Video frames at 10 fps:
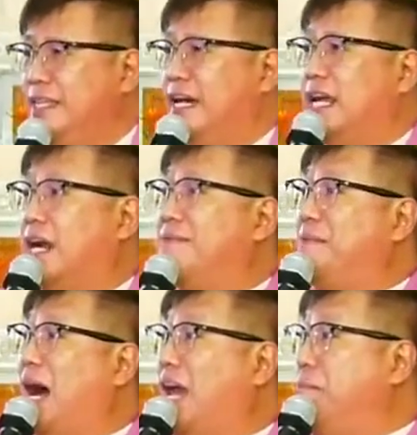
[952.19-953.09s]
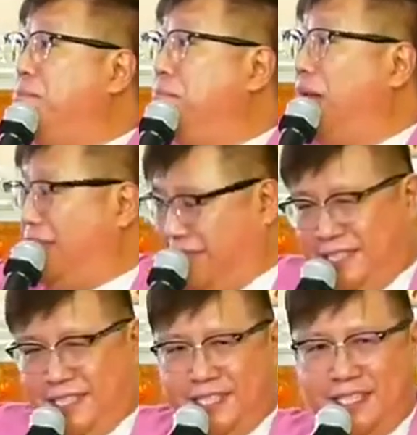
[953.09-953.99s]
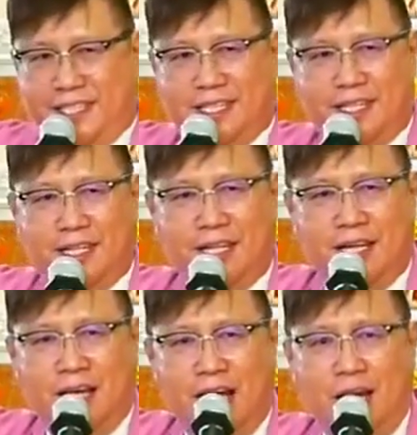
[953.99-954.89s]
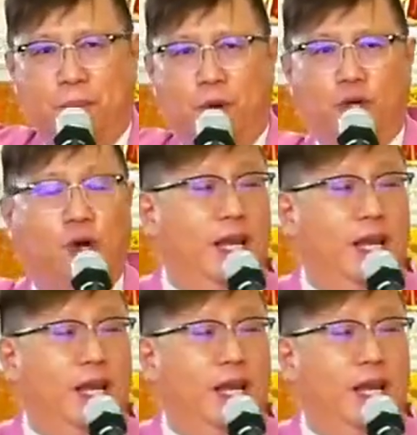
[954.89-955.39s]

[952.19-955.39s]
there are five meets. Ano po yung